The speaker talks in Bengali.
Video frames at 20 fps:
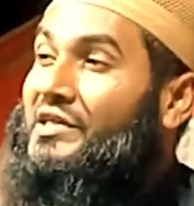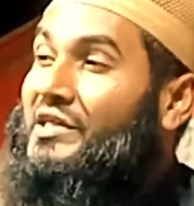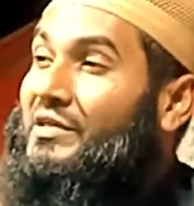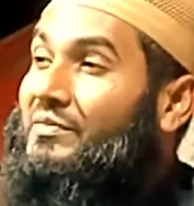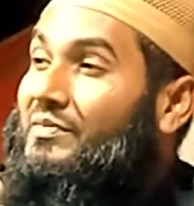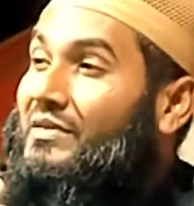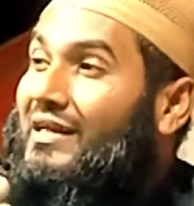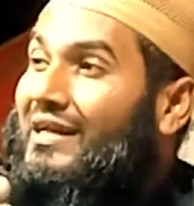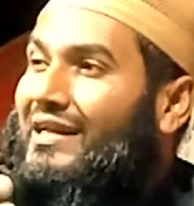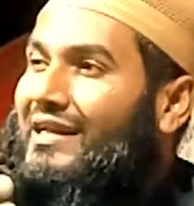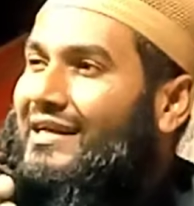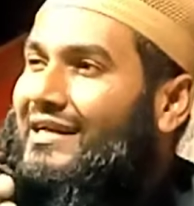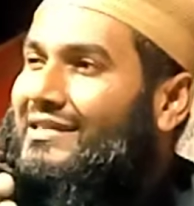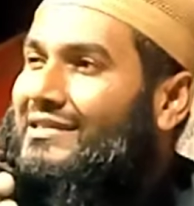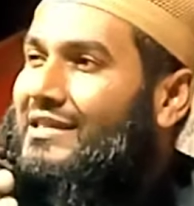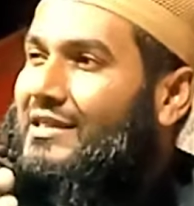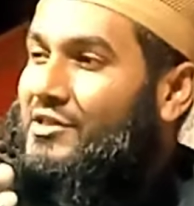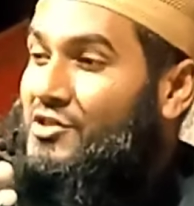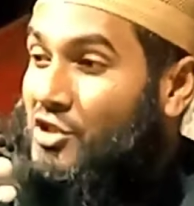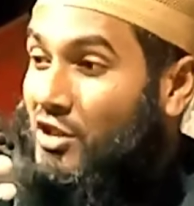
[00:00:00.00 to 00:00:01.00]
আপনার বেটির বিয়ে
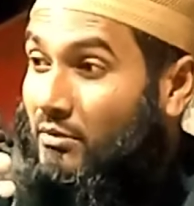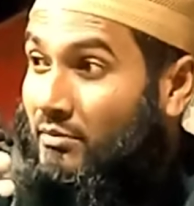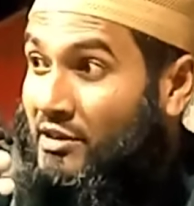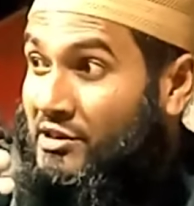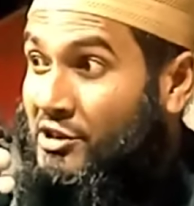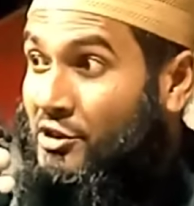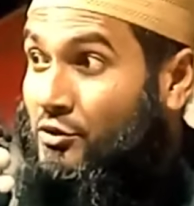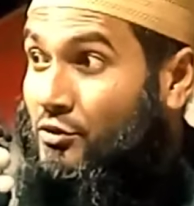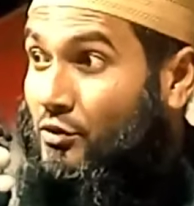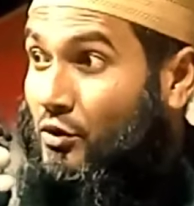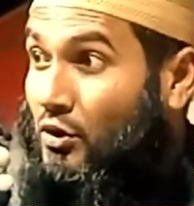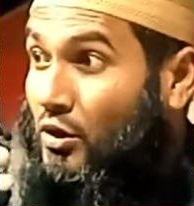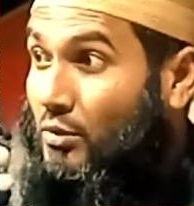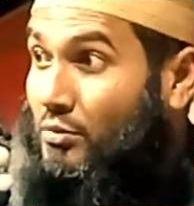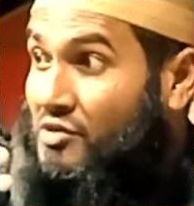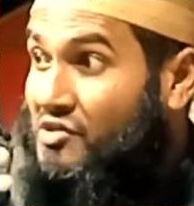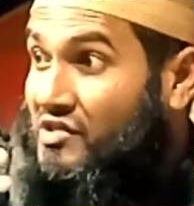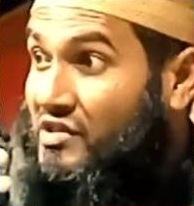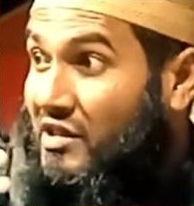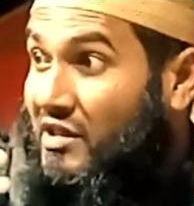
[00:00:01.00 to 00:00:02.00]
লেগেছে সামাজিক
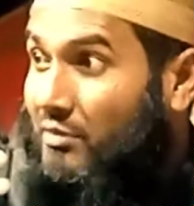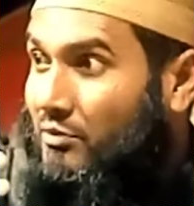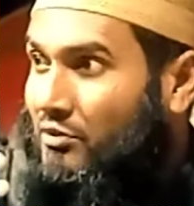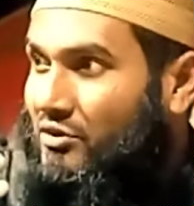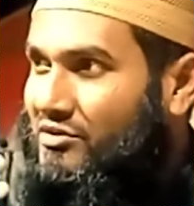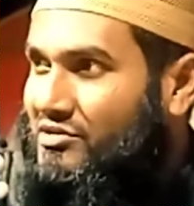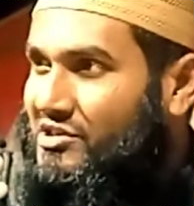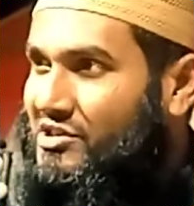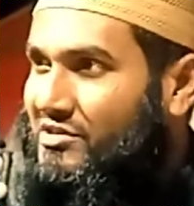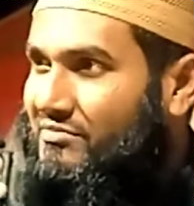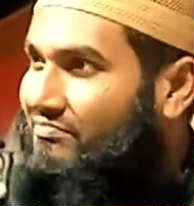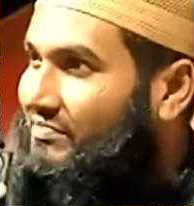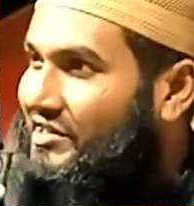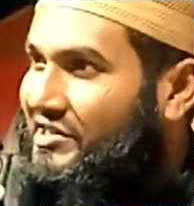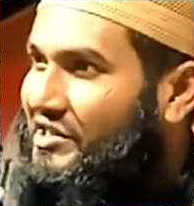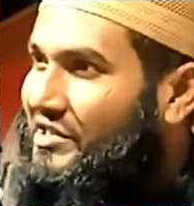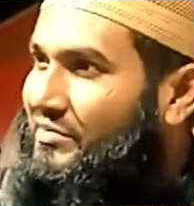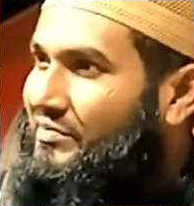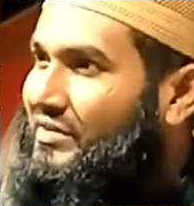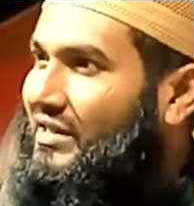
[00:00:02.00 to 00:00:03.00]
অবস্থাটা বলছি
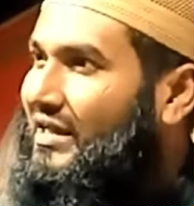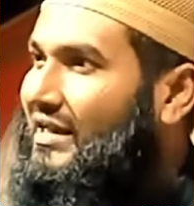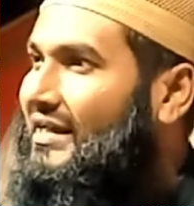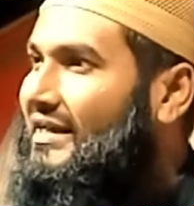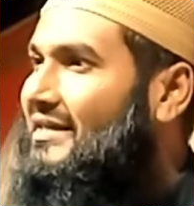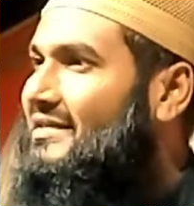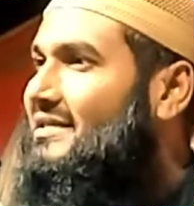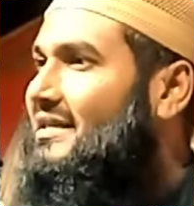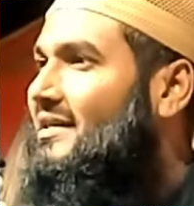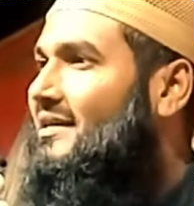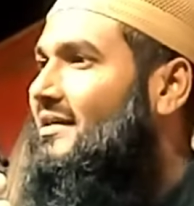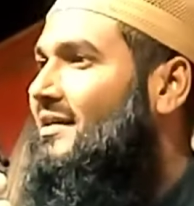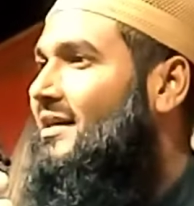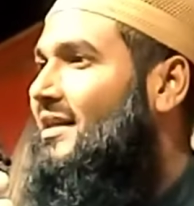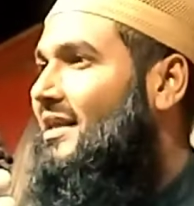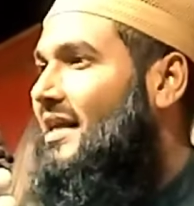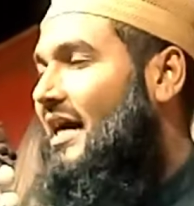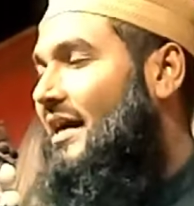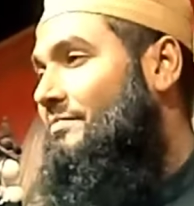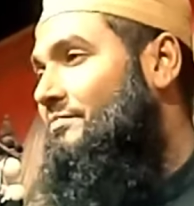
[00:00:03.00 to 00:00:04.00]
বেটির বিয়ে লেগেছে
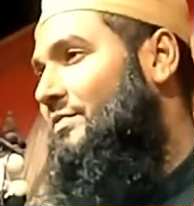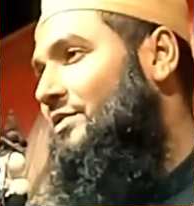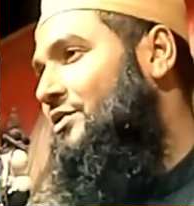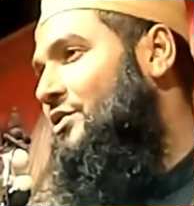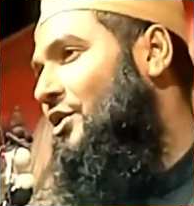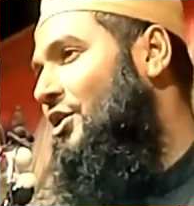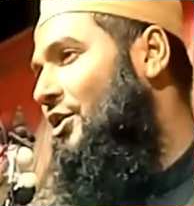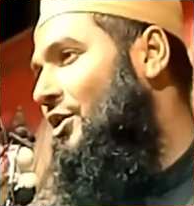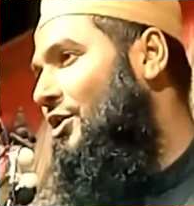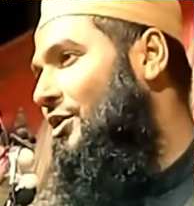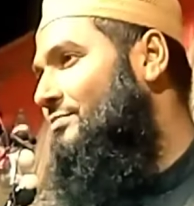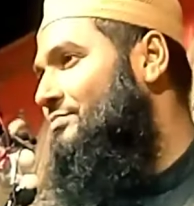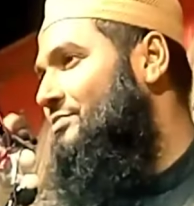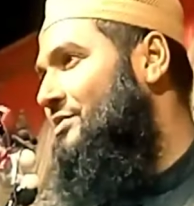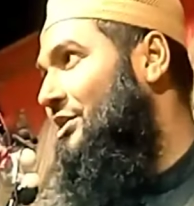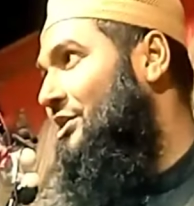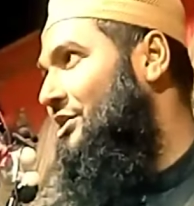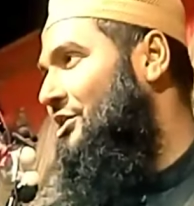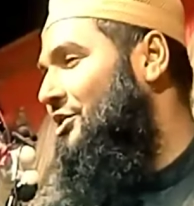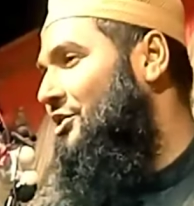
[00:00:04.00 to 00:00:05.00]
আপনি
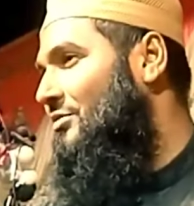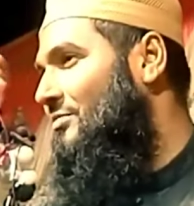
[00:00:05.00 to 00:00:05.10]
সব